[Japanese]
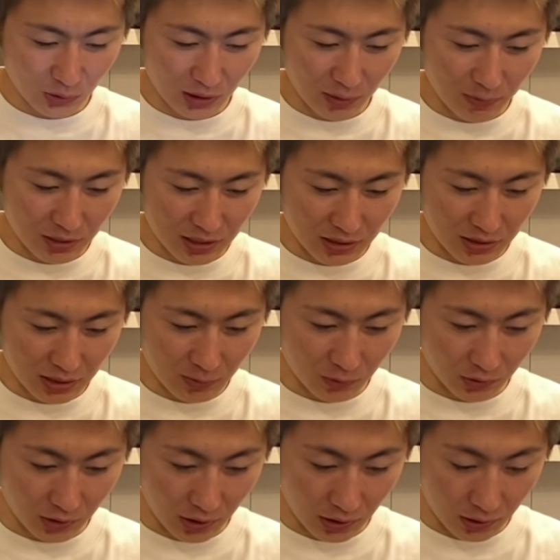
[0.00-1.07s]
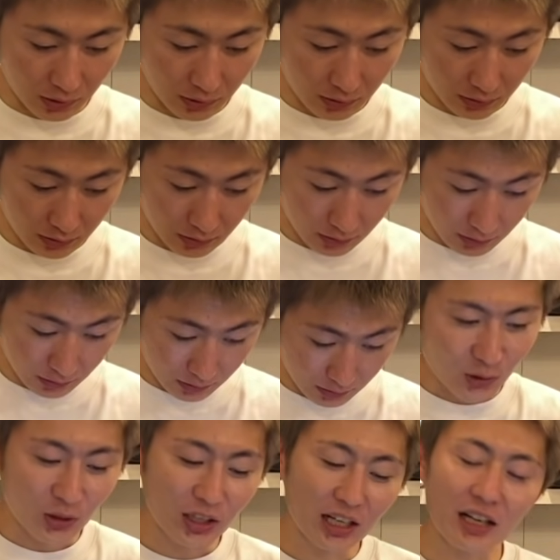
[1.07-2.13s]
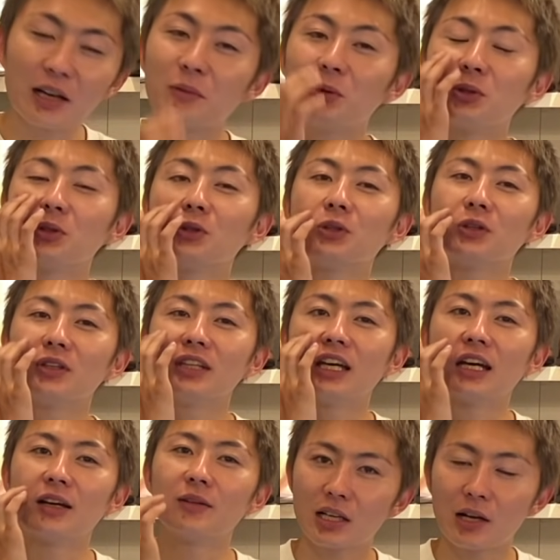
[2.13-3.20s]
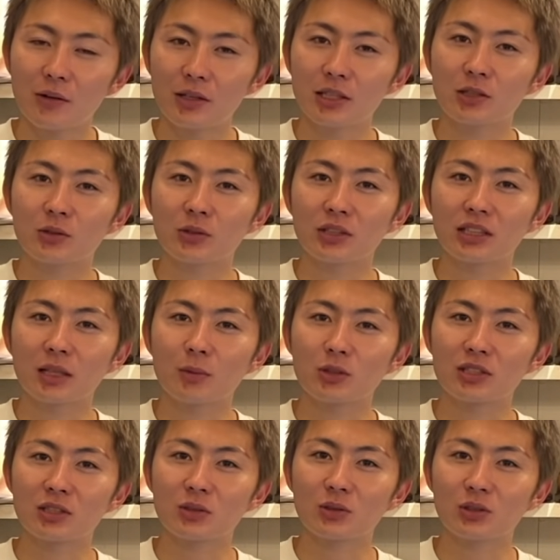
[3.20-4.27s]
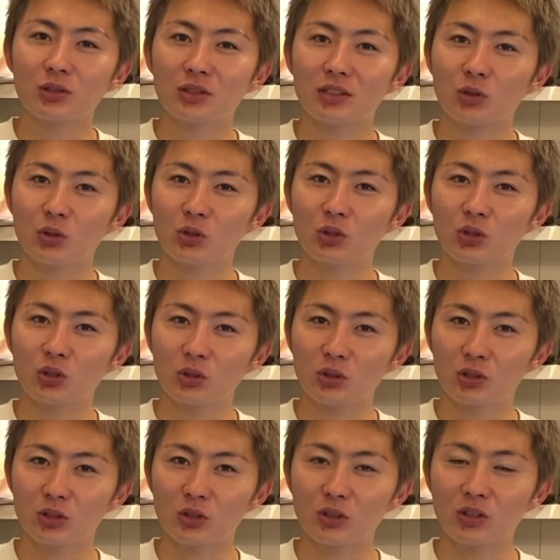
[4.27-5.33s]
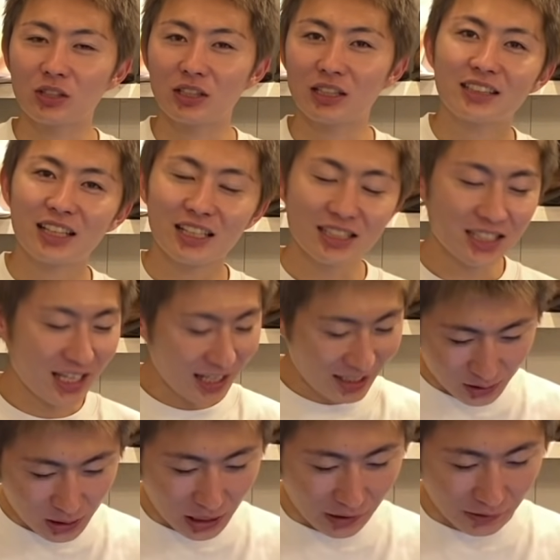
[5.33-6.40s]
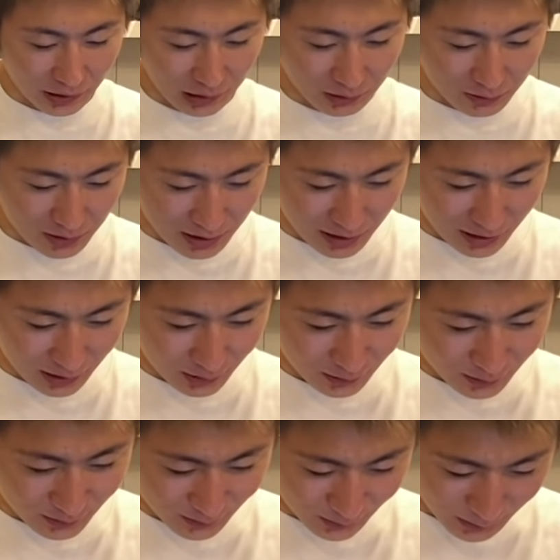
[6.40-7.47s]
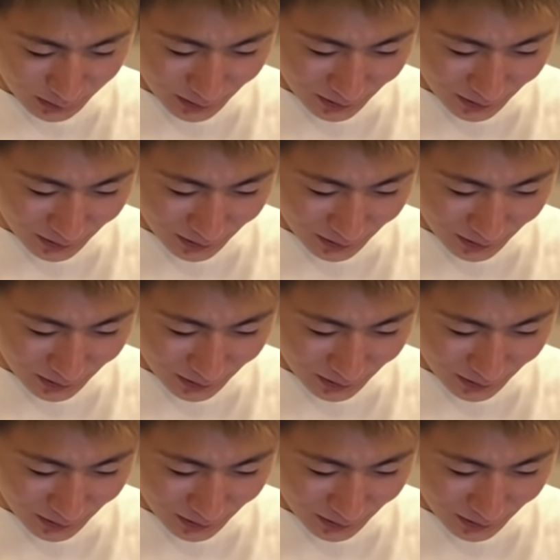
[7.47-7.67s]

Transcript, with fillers: 態めちゃくちゃいいもんね、うんこれからもうどんどんね可愛い子には旅をさせろっていうどんどんどんどん外に出して可愛がってほしいなと思い